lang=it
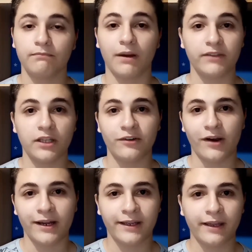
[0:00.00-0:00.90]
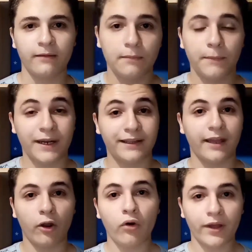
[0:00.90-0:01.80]
ma vi dirò anche perché
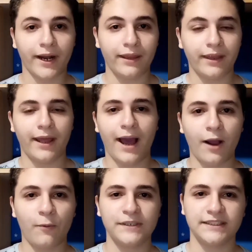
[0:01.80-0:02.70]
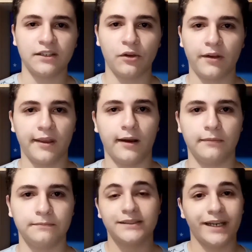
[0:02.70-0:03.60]
non credere a questa teoria.
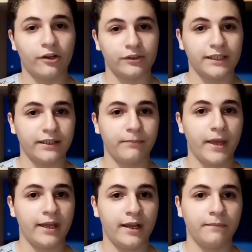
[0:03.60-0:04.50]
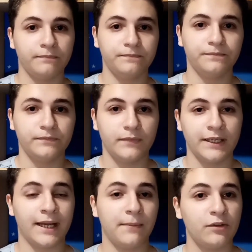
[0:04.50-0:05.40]
Se ricordate bene, i
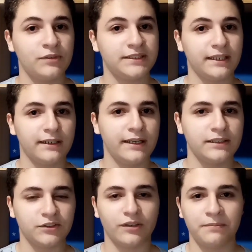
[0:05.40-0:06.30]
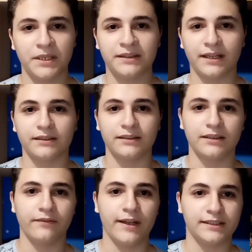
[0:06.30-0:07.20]
cameo di Stan Lee sono ambientati in
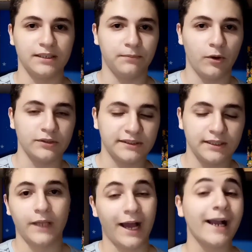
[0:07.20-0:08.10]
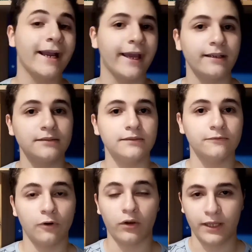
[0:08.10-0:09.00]
diversi posti, anche
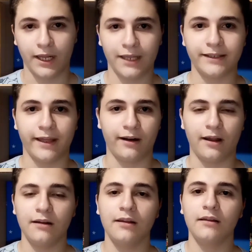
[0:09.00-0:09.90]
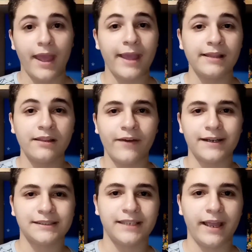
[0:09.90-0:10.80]
fuori dalla Terra, e in
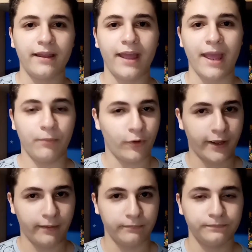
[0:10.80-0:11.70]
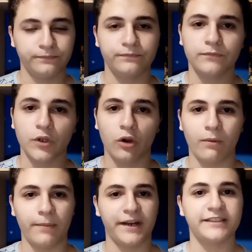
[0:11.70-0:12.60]
diverse epoche,
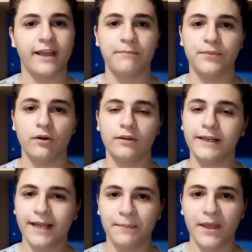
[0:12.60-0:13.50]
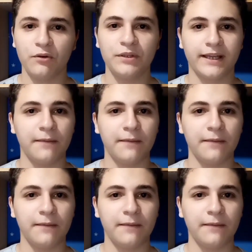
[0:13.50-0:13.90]
come per esempio il cameo in